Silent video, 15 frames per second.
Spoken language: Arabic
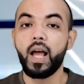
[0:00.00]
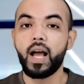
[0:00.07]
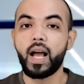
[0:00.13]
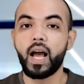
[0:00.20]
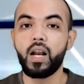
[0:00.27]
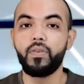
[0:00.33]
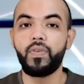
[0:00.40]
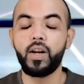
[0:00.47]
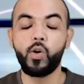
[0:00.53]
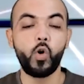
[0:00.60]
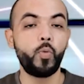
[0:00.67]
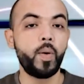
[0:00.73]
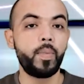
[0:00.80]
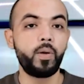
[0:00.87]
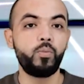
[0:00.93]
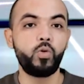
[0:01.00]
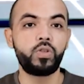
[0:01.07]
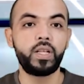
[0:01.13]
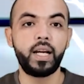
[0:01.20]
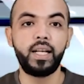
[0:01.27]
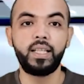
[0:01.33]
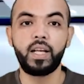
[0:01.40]
خلف الأمم
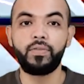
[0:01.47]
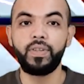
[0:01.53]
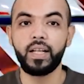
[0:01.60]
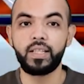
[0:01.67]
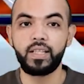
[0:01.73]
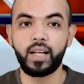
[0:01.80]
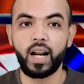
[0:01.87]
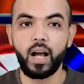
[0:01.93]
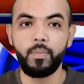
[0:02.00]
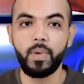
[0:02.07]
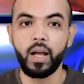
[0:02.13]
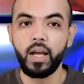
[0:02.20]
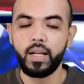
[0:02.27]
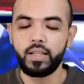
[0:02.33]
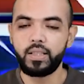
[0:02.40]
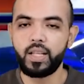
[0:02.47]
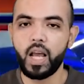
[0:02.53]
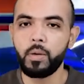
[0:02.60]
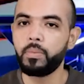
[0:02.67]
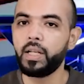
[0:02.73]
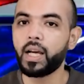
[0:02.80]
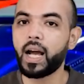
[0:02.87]
المتحدة في احترام
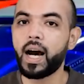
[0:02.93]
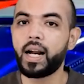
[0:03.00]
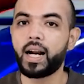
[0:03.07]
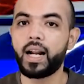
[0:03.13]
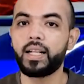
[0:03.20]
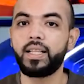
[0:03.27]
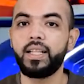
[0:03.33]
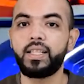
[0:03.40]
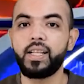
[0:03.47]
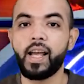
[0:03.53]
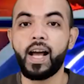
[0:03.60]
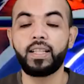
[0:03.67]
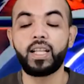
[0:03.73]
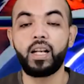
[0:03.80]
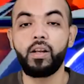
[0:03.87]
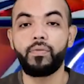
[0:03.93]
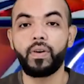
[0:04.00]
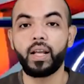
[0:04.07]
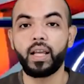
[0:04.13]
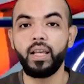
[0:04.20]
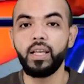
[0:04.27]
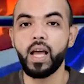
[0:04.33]
تام لقرارات الاتحاد
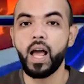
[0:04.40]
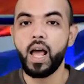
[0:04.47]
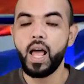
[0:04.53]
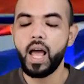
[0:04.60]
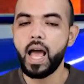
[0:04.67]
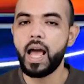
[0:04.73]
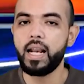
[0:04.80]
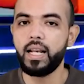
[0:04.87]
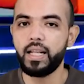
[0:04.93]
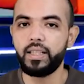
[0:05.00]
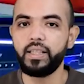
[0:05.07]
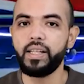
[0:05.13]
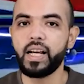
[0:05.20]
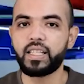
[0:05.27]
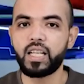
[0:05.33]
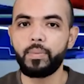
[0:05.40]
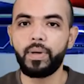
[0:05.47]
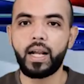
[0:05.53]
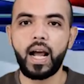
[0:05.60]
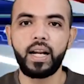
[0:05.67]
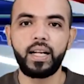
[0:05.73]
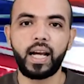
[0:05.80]
الإفريقي الذي
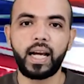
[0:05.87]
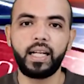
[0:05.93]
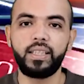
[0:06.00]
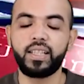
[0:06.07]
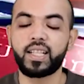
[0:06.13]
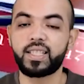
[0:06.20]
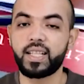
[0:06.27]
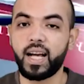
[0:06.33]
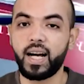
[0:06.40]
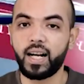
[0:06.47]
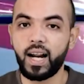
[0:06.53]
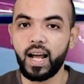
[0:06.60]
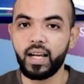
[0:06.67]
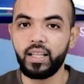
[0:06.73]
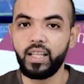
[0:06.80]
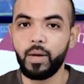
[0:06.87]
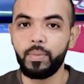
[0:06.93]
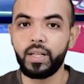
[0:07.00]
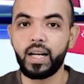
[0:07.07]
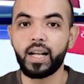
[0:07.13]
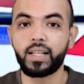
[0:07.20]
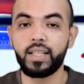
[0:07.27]
يعتبر أن قضية الصحراء هي
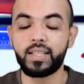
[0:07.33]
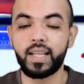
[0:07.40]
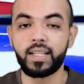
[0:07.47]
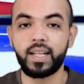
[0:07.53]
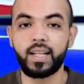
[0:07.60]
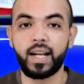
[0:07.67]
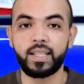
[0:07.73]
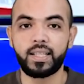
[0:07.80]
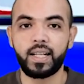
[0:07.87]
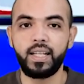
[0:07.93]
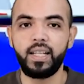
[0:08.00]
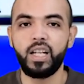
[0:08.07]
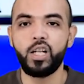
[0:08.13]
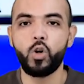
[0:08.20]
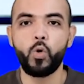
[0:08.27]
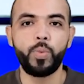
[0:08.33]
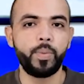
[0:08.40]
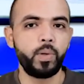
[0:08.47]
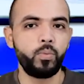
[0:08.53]
من الاختصاص الحصري للأمم